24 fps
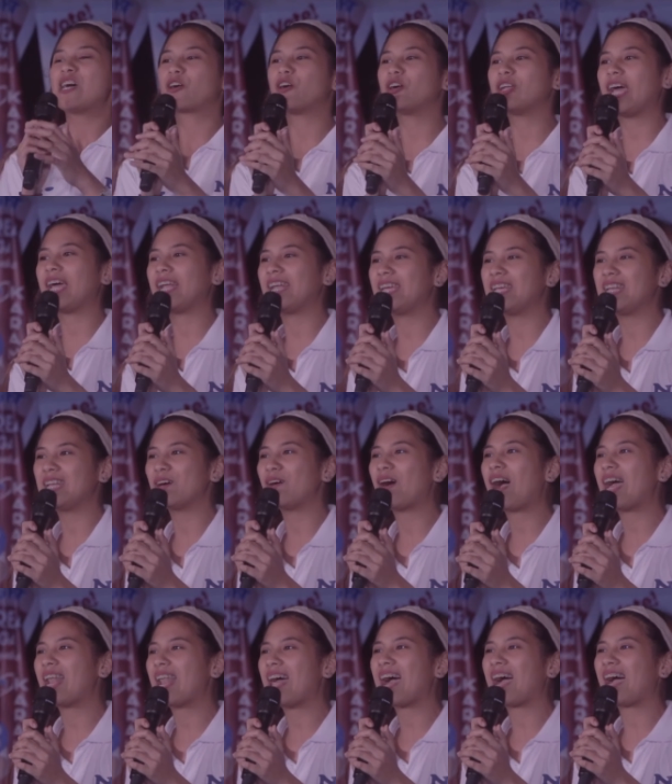Kung
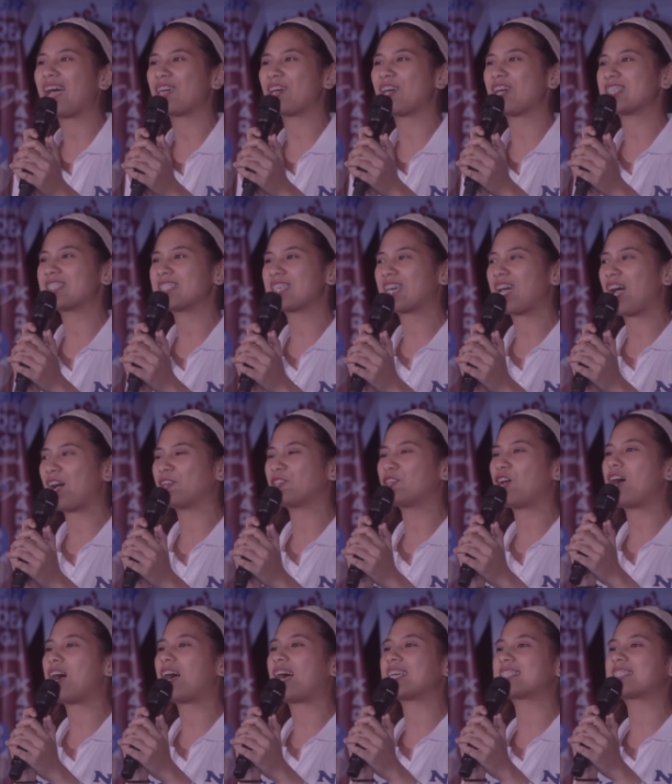naniniwala kayo, isigaw
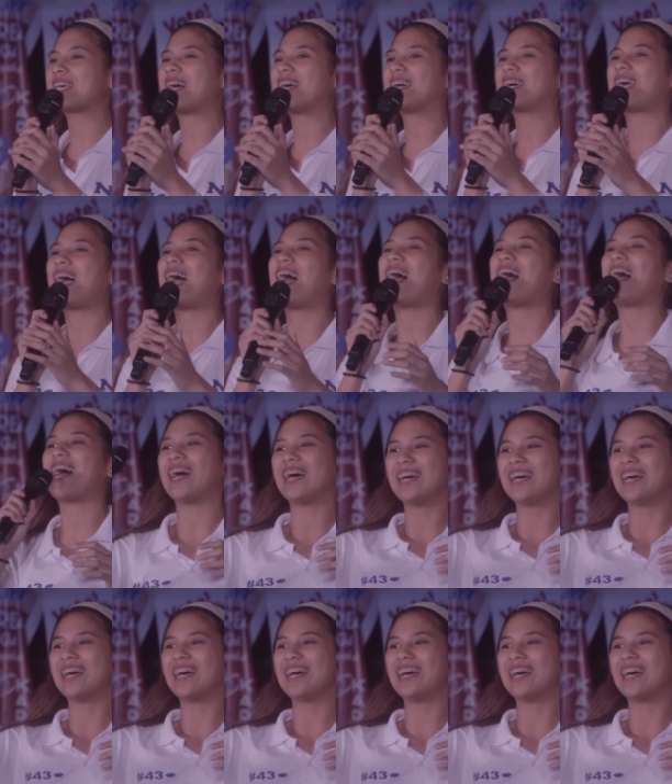niyo ang kasangga!